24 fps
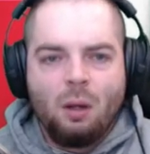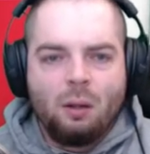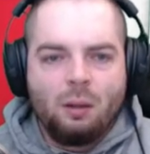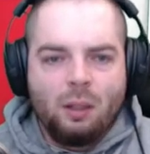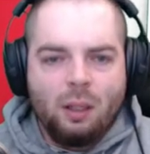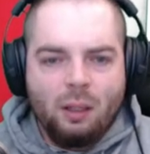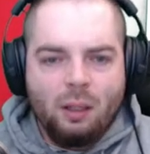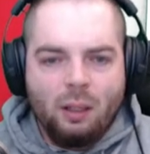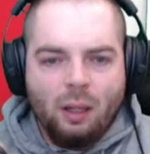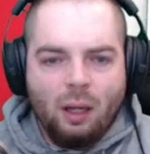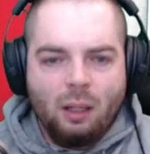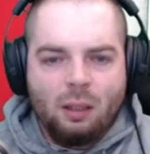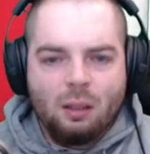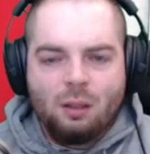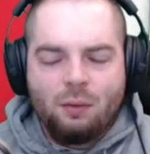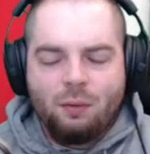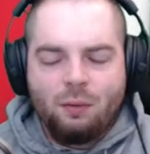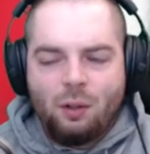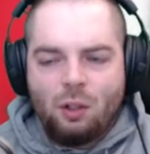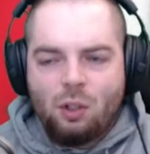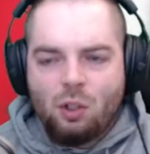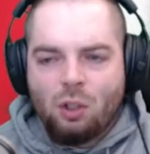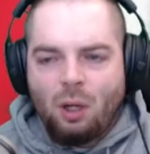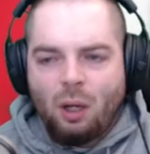jeder hat einen
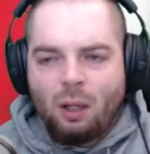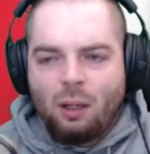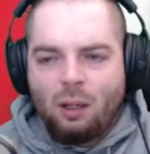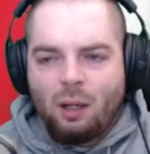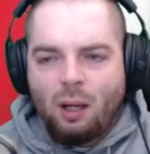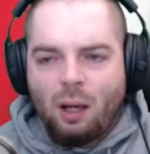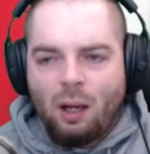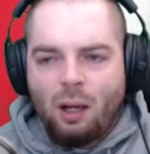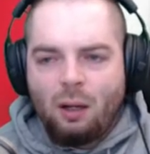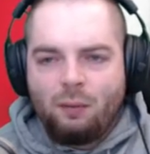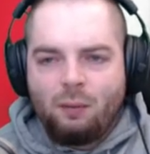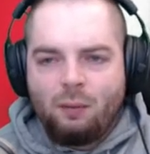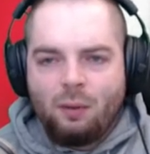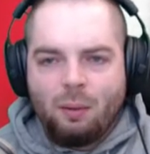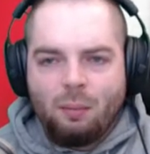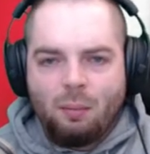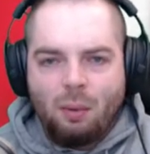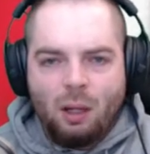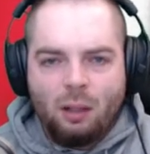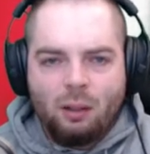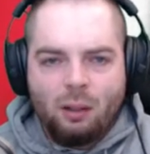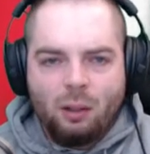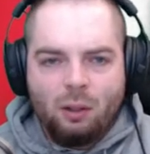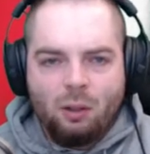Twitch-Kanal, wir
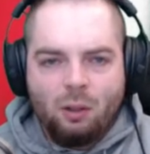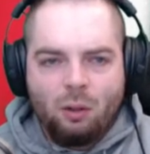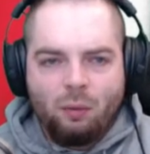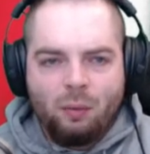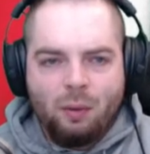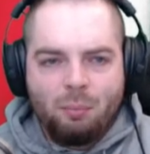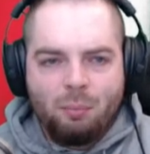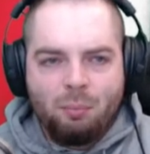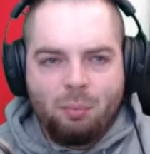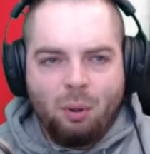machen dann irgendwie ein